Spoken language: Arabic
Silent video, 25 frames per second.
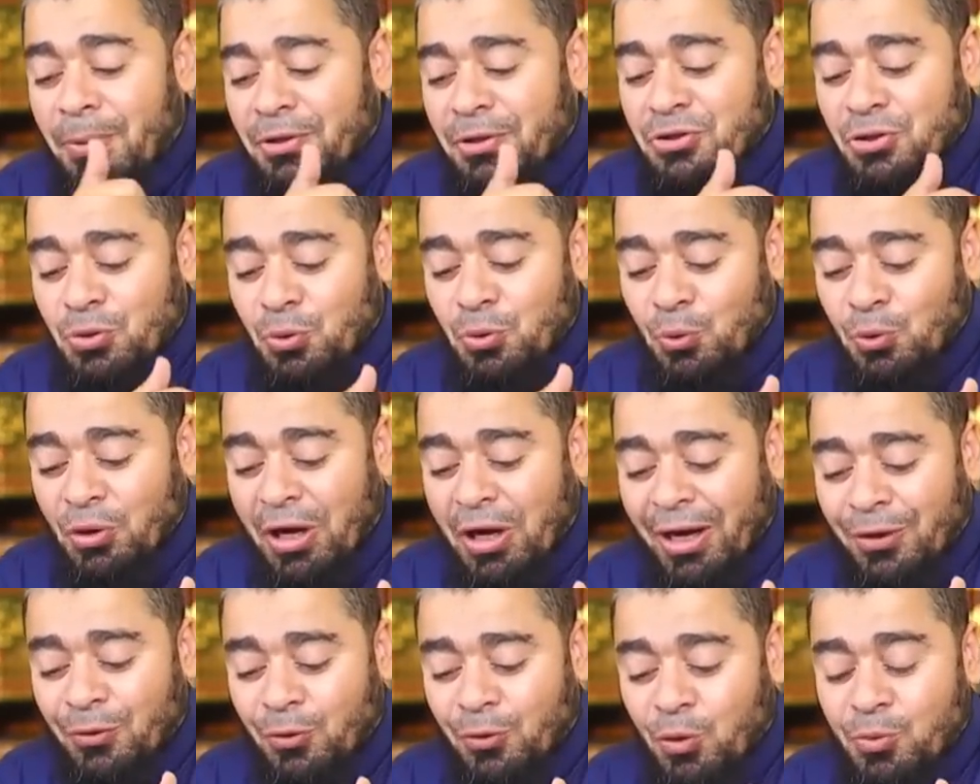
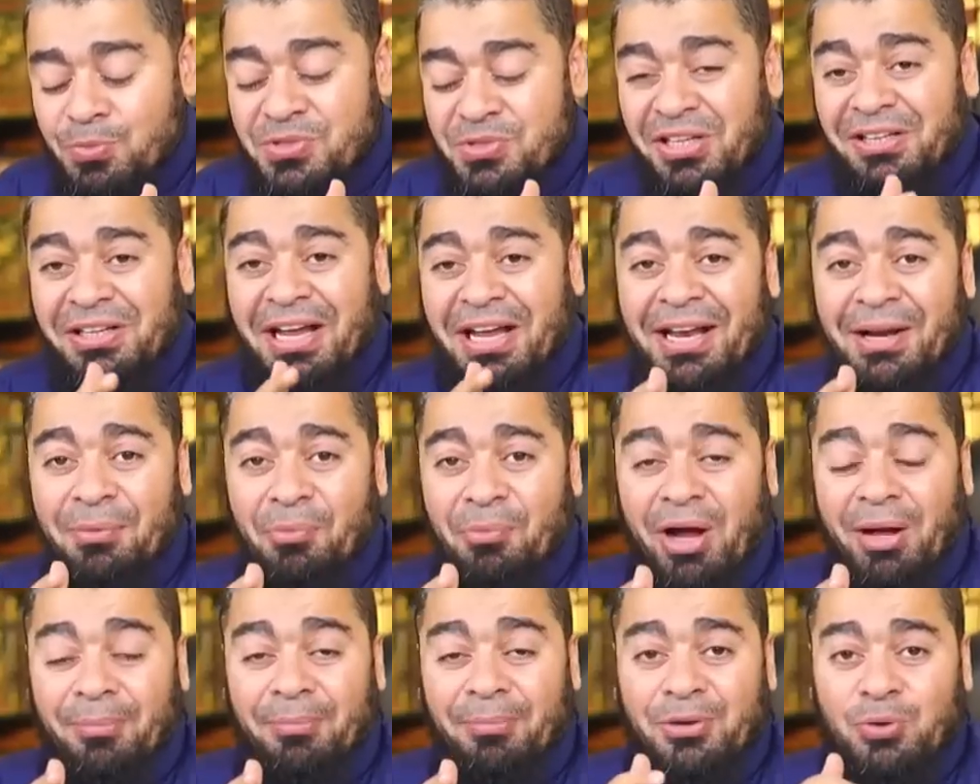بشرونا عنكم صلى على
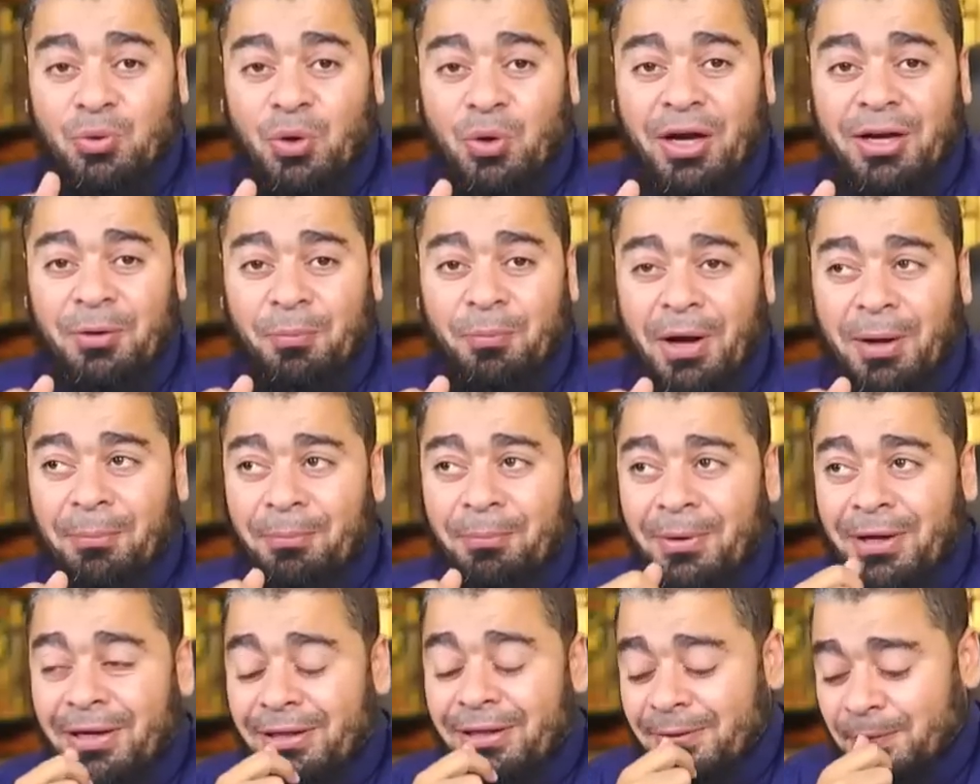محمد وآل
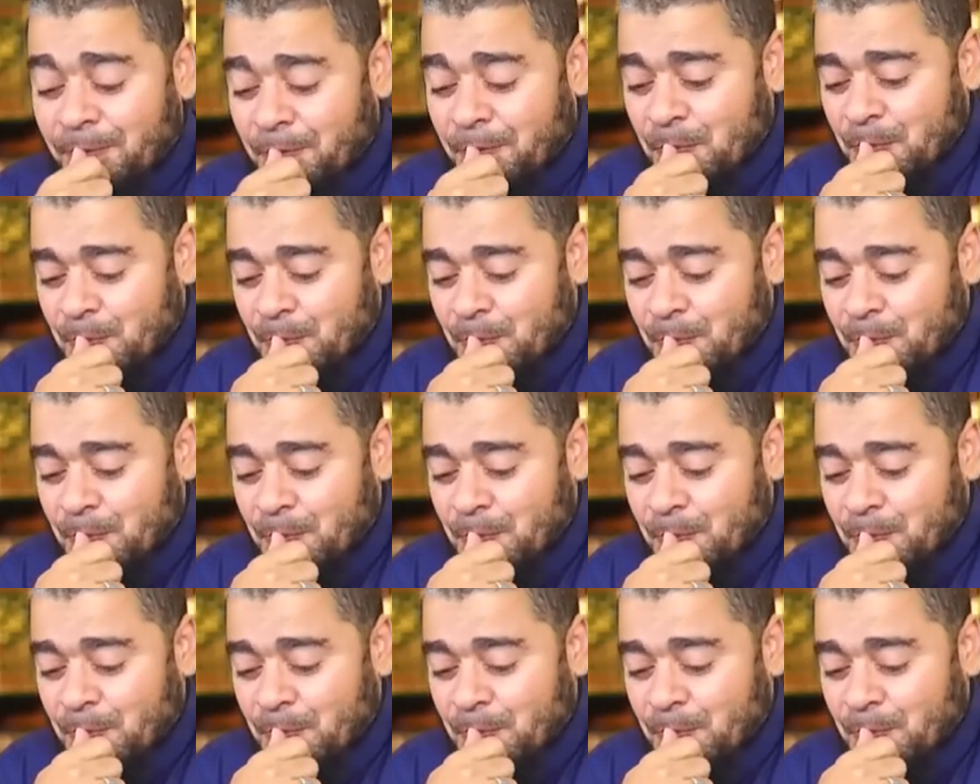محمد